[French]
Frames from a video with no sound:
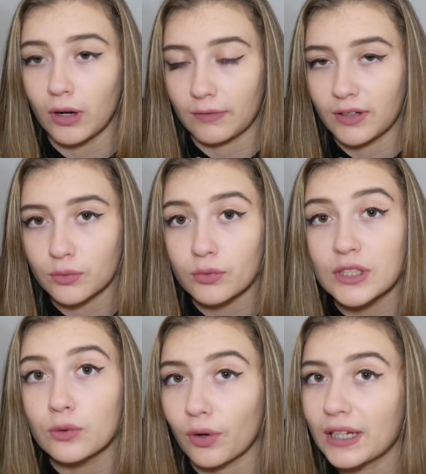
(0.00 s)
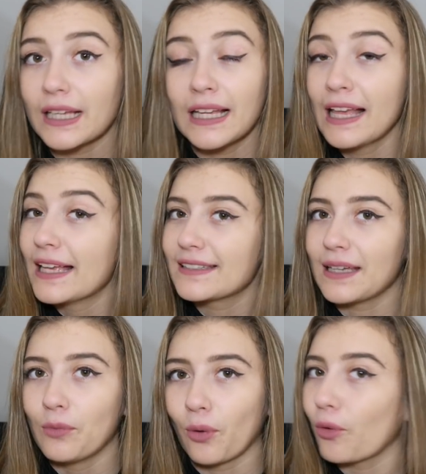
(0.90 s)
la façon qu'il hurlait,
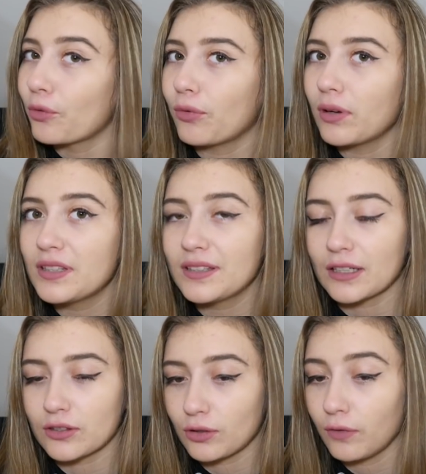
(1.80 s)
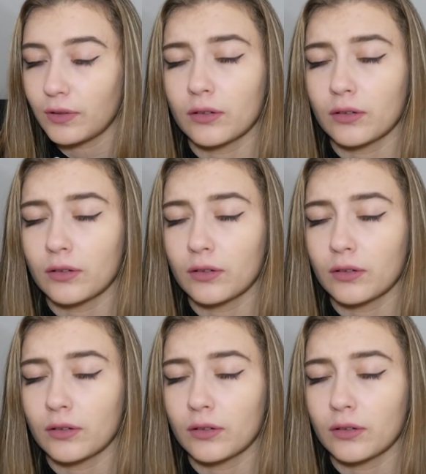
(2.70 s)
ça me refroidissait le sang.